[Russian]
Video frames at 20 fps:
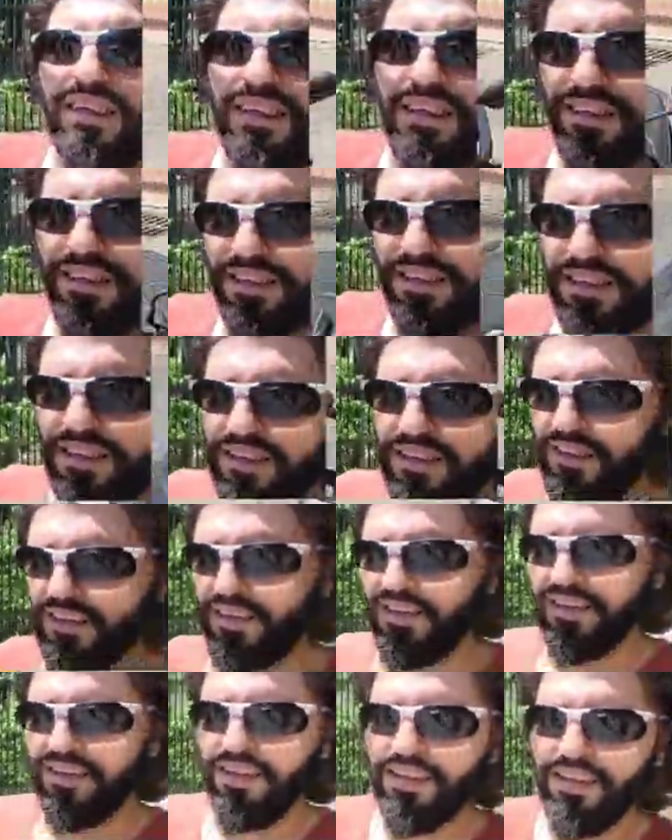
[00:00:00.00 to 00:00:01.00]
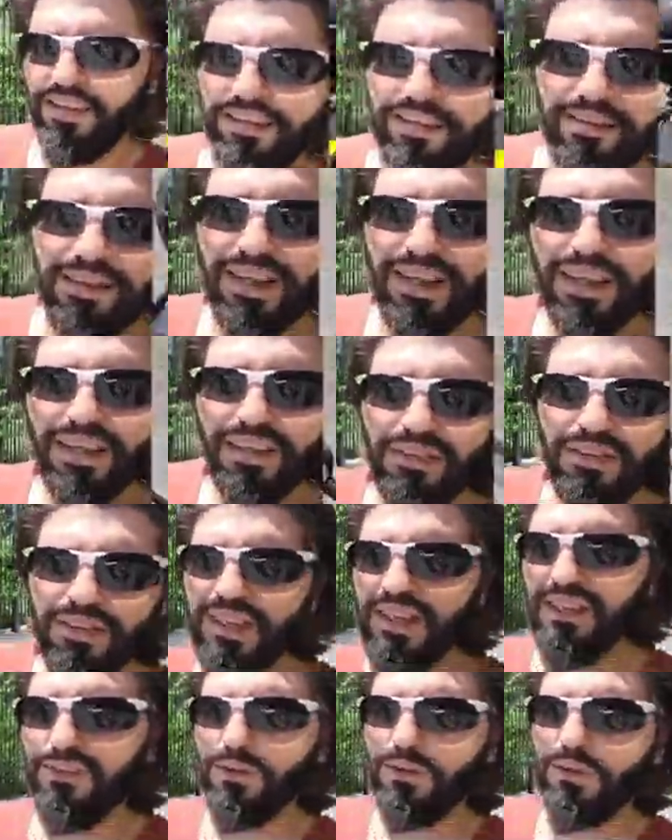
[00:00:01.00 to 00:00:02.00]
Э, Значит,
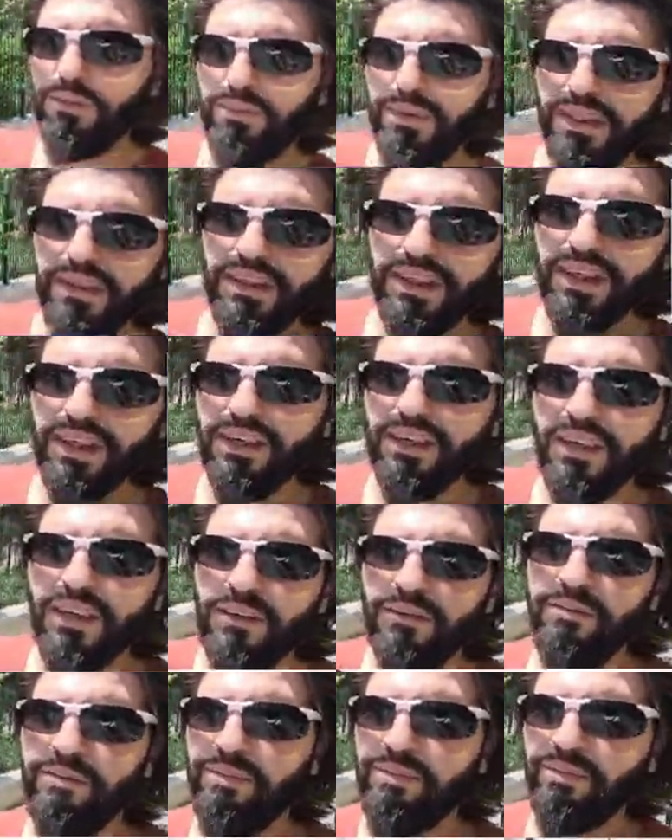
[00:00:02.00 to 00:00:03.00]
я вот переехал